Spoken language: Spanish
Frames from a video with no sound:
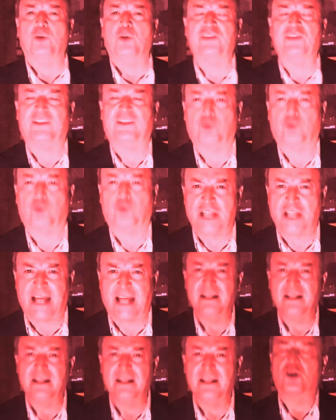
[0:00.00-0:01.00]
a escuchar
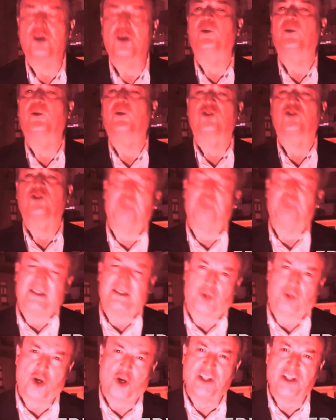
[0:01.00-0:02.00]
como sus
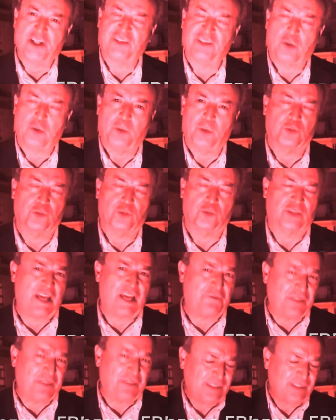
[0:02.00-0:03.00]
patrones, como sus
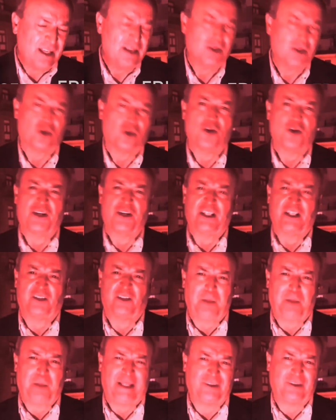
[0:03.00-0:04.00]
jefes, con
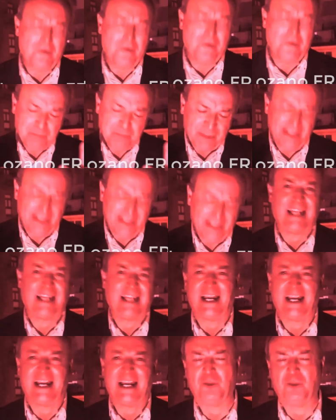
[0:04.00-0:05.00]
respeto y ya le
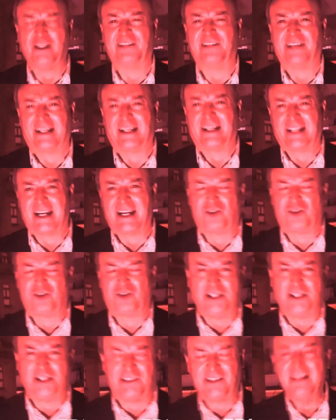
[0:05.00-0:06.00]
haremos las
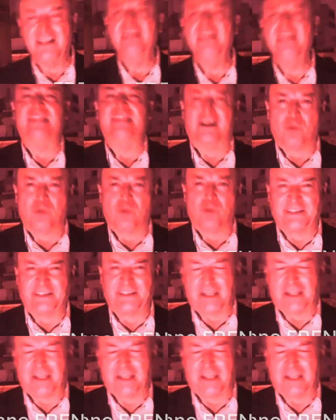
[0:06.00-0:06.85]
aclaraciones de cuántas